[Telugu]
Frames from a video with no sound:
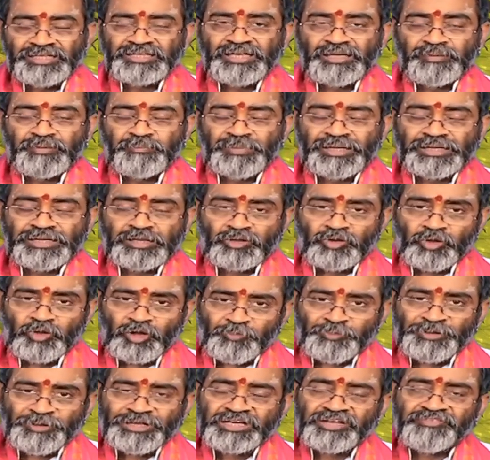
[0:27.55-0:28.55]
అయితే మన
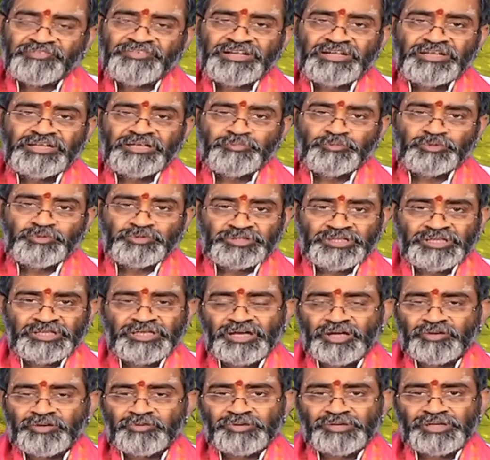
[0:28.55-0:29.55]
లోపలికి వెళ్ళే
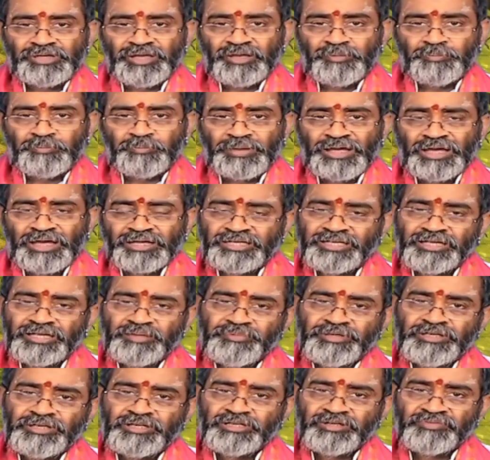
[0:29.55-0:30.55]
బుద్ధి కాకుండా
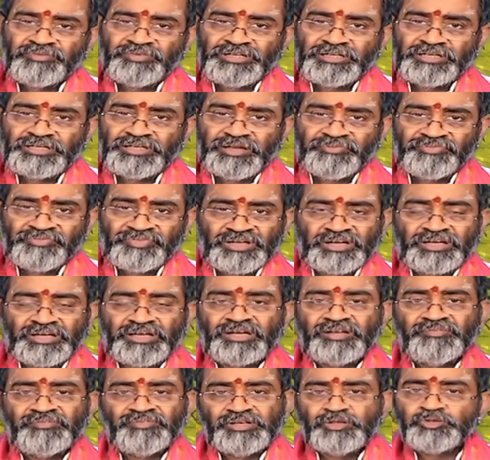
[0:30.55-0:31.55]
బాహ్యమైనటువంటి
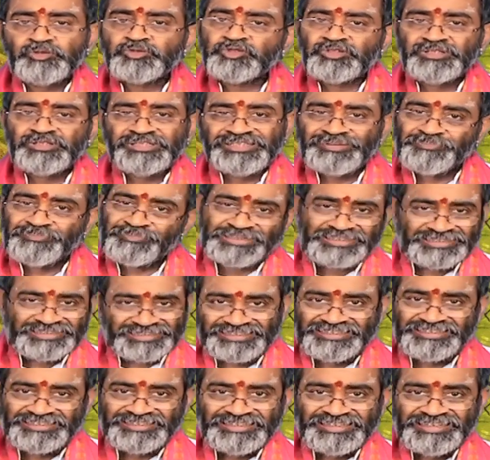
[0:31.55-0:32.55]
అంతఃకరణ వల్ల వస్తున్నది
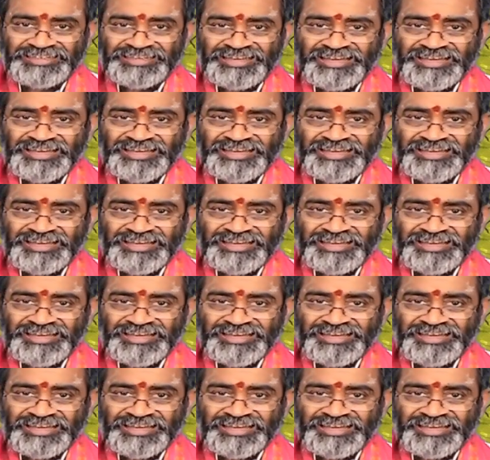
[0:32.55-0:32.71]
ఇబ్బంది